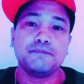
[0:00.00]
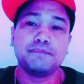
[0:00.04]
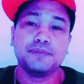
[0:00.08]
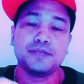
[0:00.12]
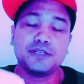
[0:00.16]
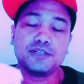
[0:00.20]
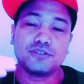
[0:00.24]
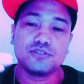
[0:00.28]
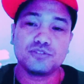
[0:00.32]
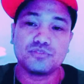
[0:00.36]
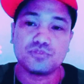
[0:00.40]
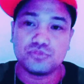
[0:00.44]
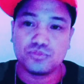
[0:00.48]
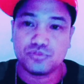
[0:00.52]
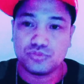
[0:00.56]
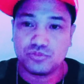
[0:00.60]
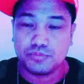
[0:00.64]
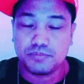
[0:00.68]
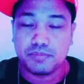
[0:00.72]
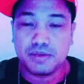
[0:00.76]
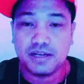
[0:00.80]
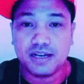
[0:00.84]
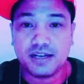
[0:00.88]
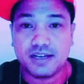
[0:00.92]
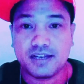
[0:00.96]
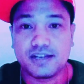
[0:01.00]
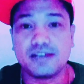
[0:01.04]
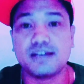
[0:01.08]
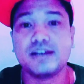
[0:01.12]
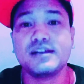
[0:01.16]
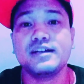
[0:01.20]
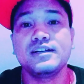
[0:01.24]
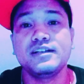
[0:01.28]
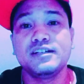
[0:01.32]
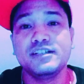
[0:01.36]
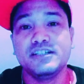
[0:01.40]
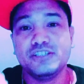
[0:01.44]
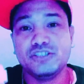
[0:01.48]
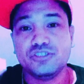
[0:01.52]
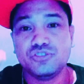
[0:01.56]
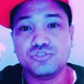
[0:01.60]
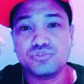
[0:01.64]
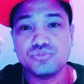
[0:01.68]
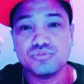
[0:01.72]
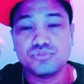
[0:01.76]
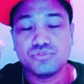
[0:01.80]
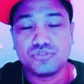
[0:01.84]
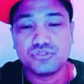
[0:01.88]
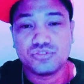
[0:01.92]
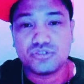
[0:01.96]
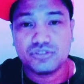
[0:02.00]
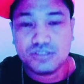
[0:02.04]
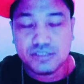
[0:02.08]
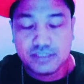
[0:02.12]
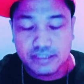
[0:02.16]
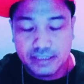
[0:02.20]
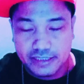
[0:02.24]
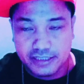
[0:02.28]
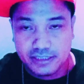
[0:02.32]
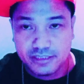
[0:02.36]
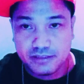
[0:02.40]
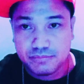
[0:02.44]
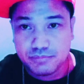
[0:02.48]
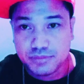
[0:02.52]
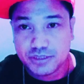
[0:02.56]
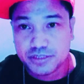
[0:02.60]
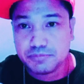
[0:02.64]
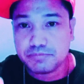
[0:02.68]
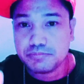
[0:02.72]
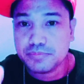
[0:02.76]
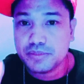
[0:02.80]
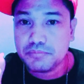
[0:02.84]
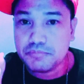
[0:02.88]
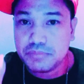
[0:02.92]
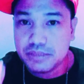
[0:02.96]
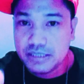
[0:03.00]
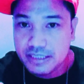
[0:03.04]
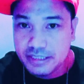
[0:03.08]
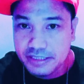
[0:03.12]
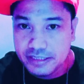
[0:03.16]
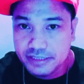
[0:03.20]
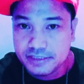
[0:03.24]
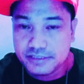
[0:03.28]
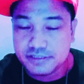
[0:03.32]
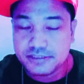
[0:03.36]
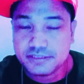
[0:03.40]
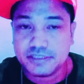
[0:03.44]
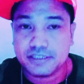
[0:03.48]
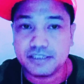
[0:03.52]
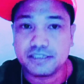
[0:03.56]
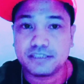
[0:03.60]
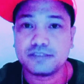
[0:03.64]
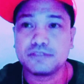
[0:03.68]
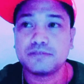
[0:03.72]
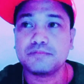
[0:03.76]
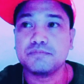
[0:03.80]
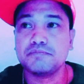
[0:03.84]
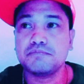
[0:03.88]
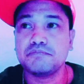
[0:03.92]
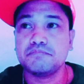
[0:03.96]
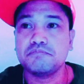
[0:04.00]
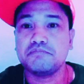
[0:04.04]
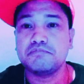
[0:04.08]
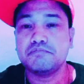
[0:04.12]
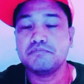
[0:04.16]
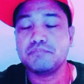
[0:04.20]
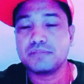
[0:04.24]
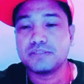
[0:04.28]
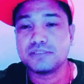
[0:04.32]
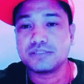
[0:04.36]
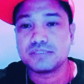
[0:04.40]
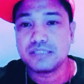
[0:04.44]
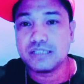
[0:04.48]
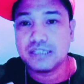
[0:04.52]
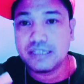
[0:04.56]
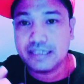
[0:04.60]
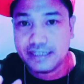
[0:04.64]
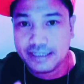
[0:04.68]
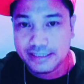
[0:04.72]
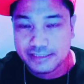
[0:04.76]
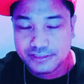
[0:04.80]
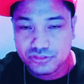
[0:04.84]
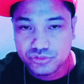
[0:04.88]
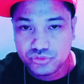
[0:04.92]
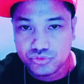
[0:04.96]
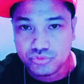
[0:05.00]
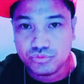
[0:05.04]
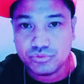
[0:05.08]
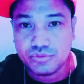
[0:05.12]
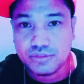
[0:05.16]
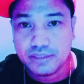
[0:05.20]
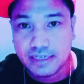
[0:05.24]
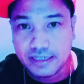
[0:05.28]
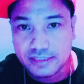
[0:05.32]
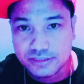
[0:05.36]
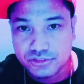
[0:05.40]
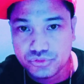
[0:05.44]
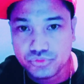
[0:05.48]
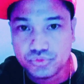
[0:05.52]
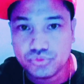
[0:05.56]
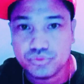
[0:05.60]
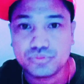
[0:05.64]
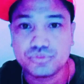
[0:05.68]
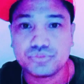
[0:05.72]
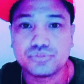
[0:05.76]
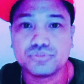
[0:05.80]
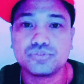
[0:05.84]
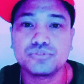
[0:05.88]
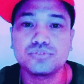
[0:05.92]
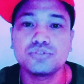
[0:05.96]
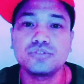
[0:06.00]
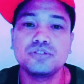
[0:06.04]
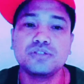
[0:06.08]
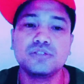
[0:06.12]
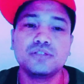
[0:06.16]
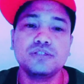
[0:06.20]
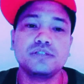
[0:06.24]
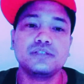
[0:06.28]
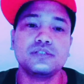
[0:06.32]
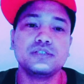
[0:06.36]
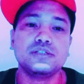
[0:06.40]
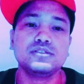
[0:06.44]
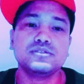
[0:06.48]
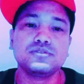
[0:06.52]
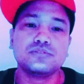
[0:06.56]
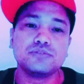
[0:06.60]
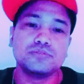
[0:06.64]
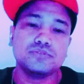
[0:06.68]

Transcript: Pero baka yung online mas mabilis at mas less yung gastos. Okay,